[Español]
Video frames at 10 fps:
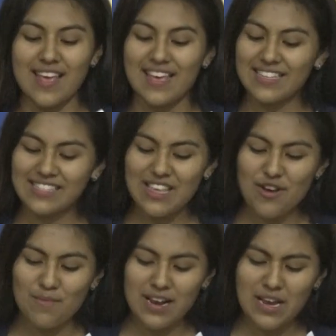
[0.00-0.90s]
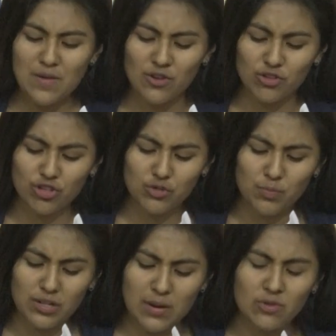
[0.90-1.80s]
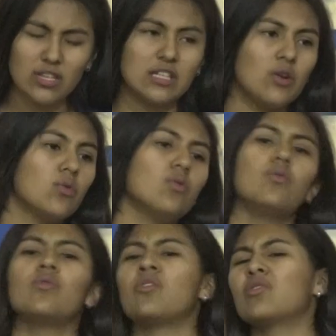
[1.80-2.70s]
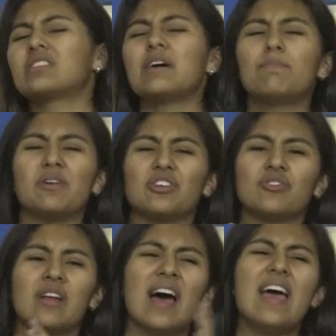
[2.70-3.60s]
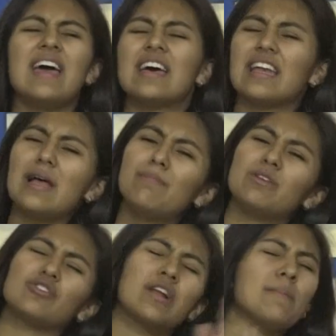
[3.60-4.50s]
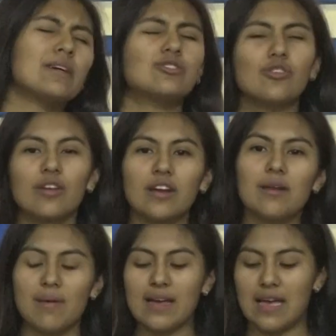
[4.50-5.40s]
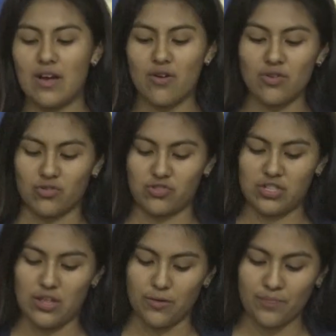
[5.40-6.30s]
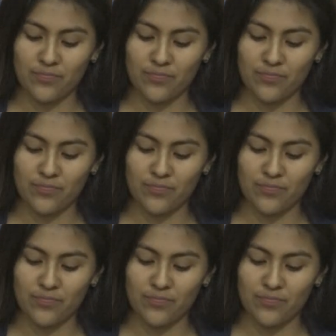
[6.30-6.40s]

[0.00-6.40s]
Este hombre que nosotros podríamos decir, uy, no, esta persona es la persona más horrible que he conocido.